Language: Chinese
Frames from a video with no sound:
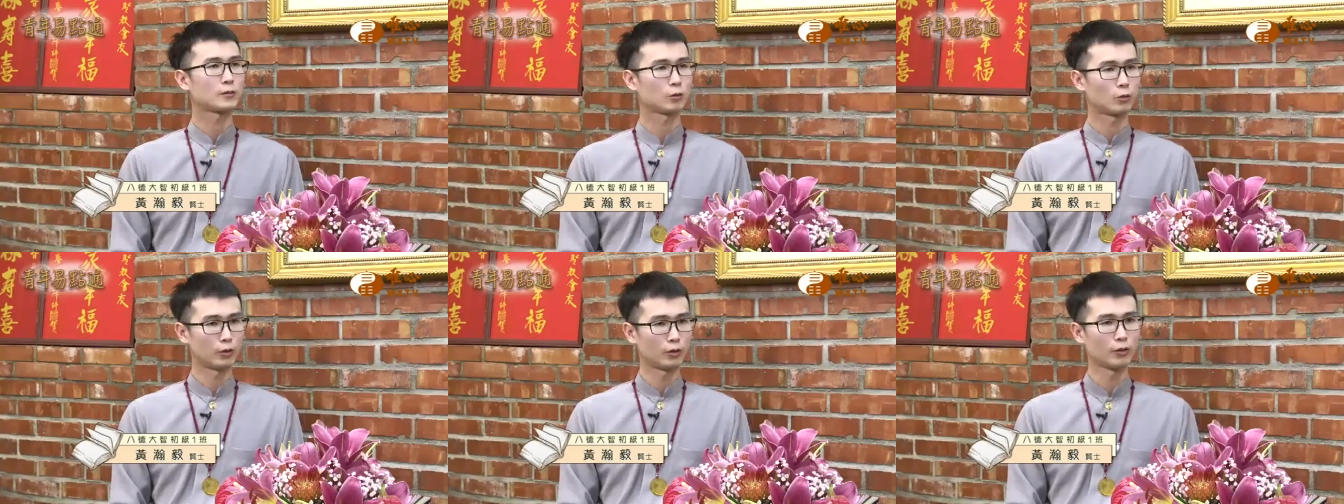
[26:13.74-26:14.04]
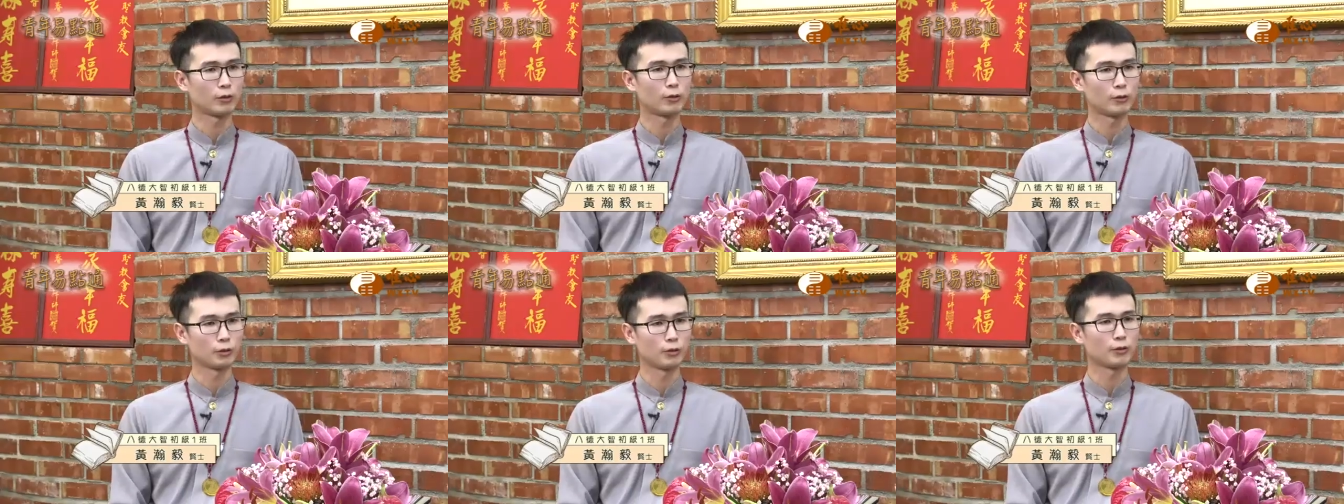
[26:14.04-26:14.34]

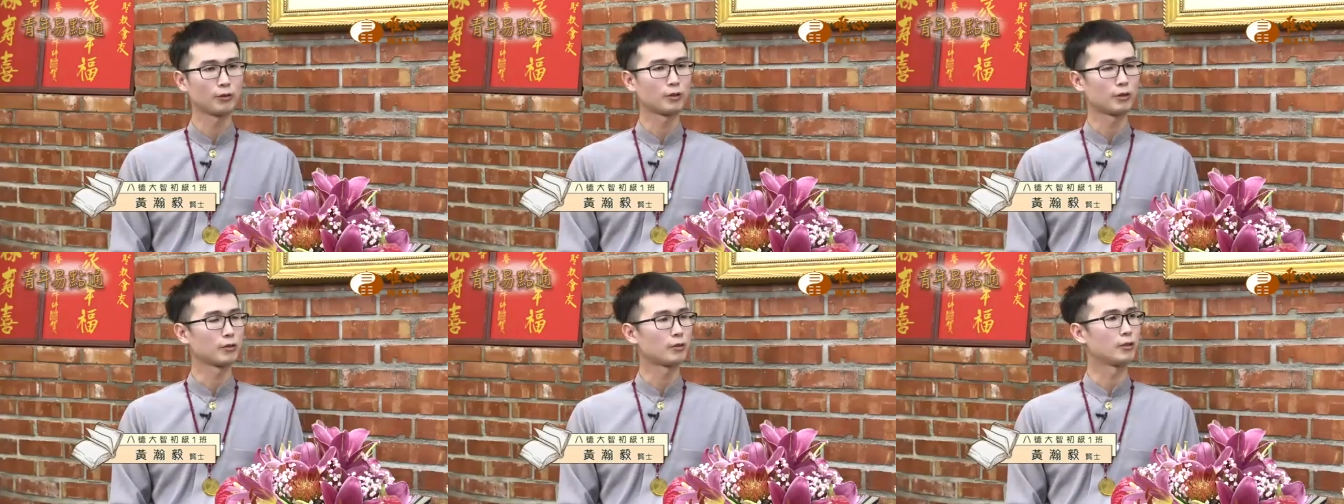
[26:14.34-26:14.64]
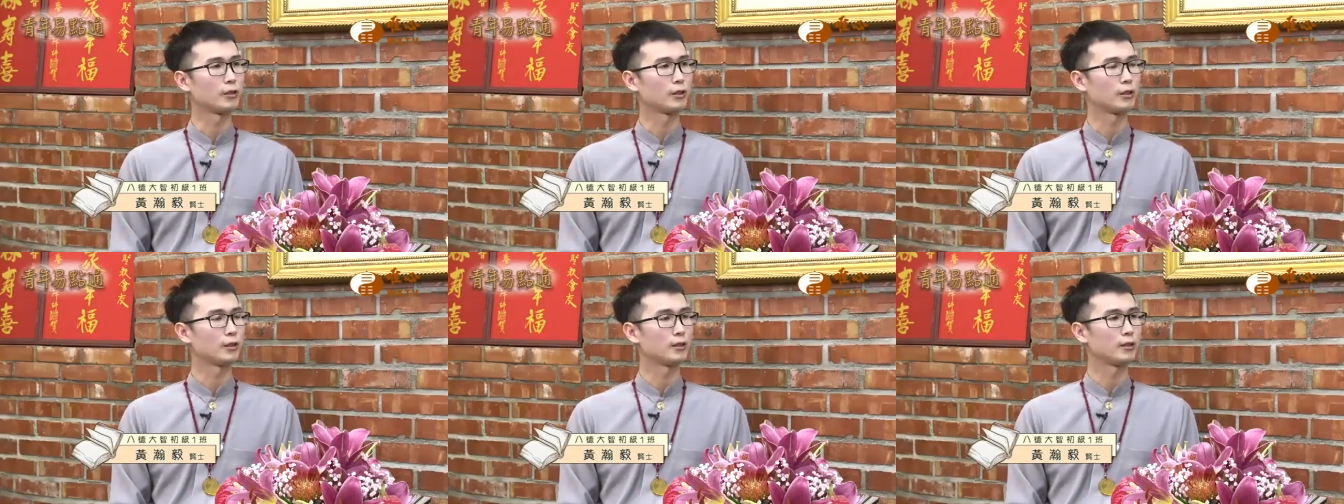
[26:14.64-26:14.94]
对对对
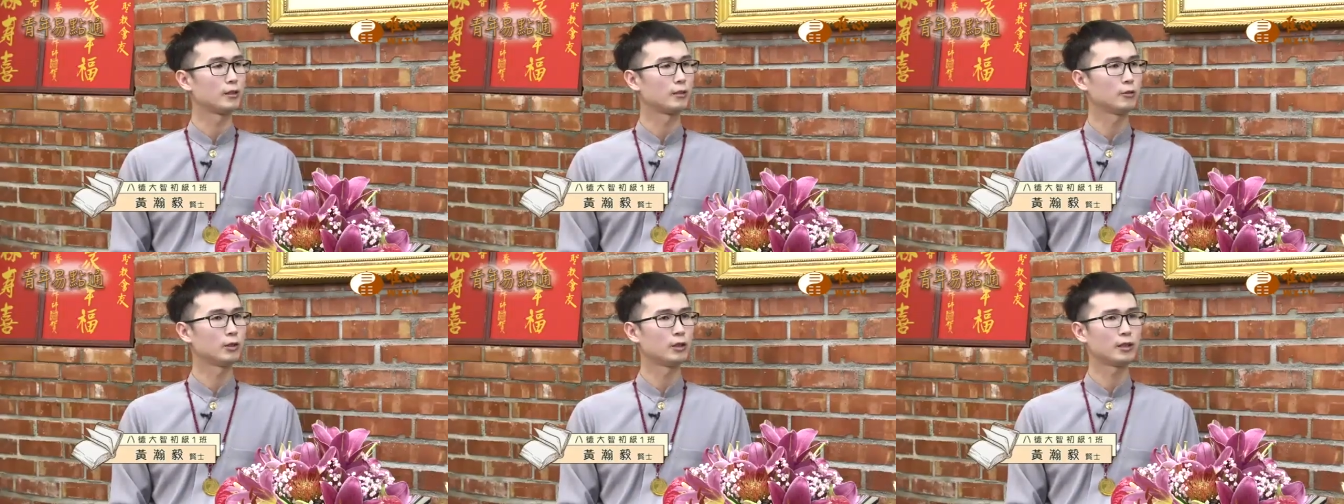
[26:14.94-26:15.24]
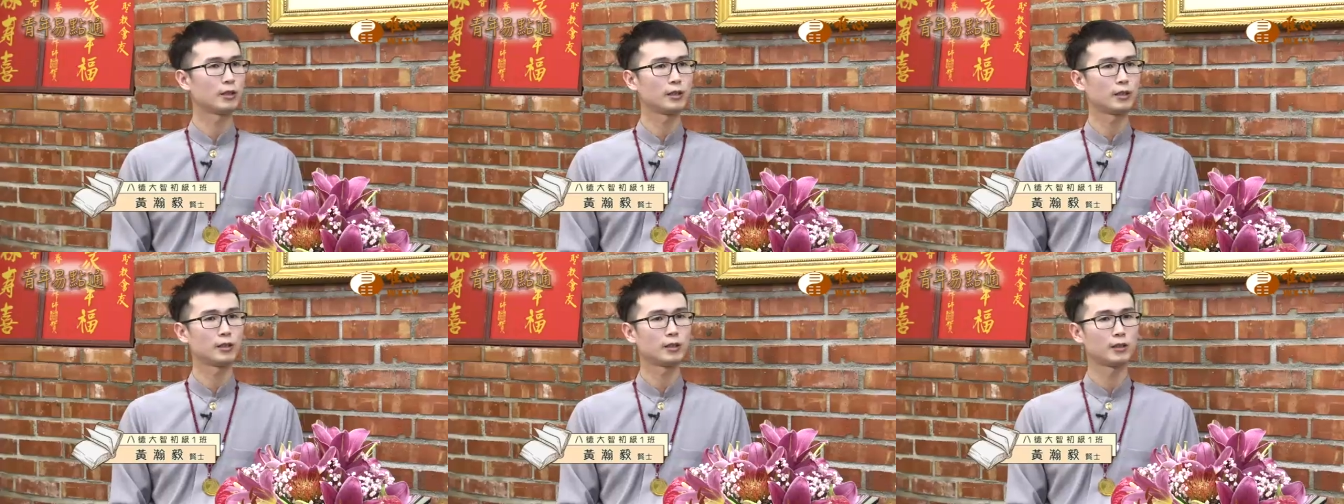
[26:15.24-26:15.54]
对，因
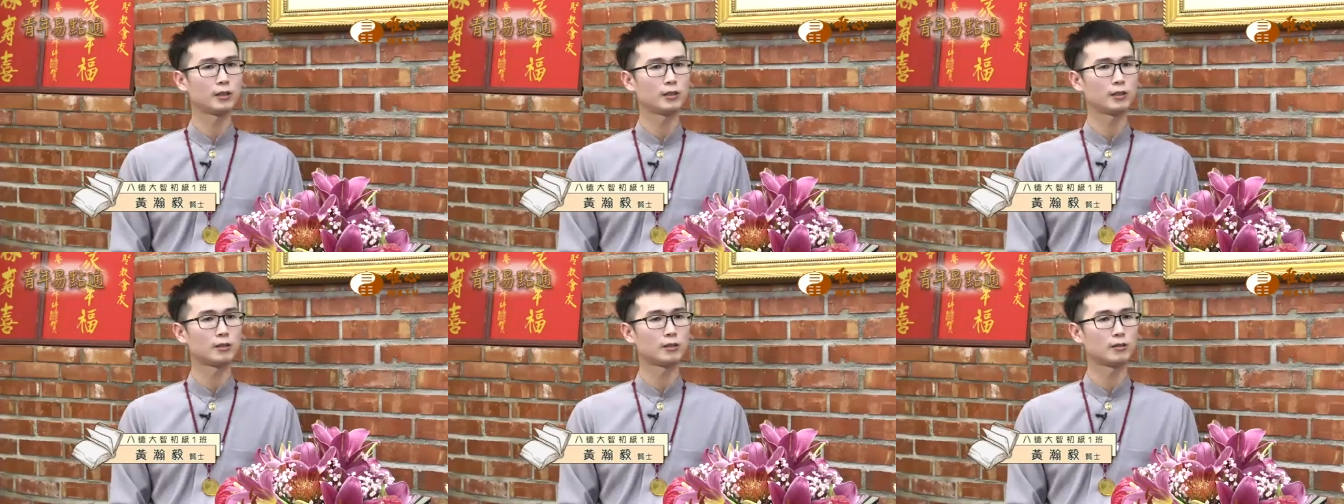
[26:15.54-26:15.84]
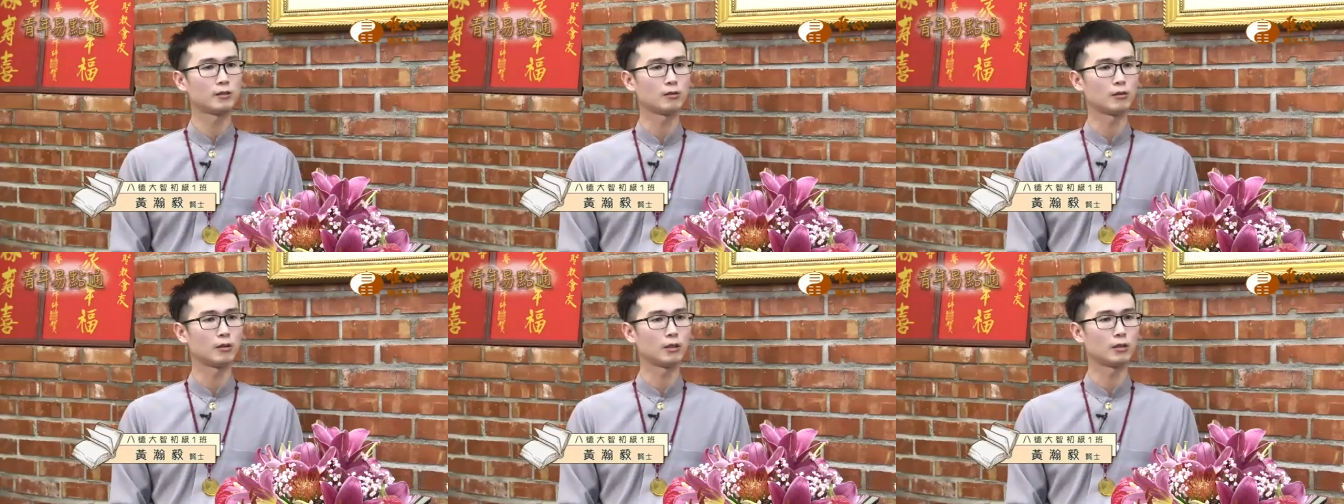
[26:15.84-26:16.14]

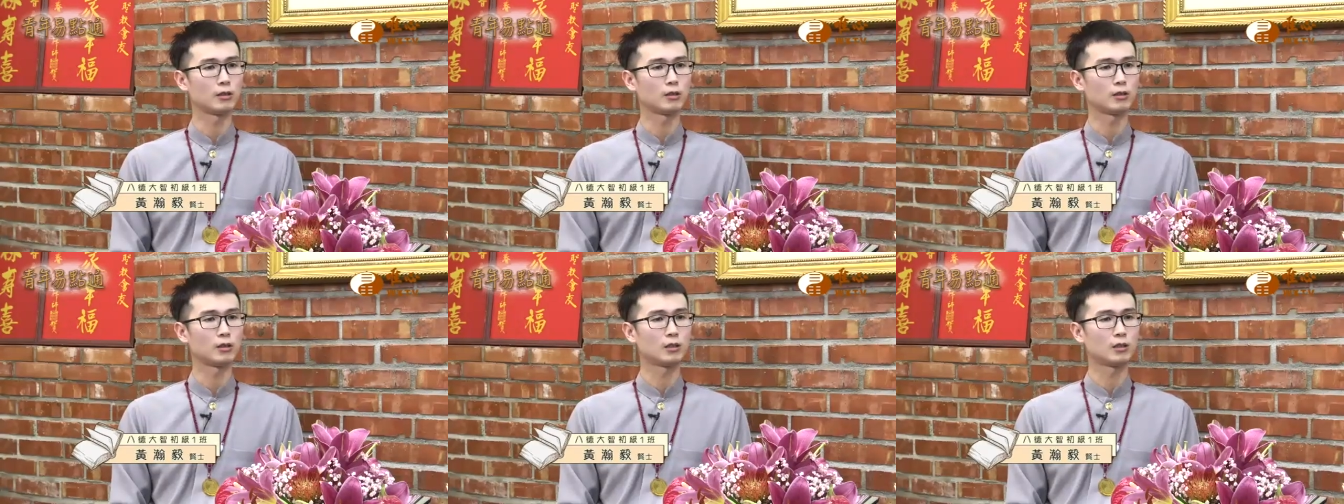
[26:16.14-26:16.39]
为呃，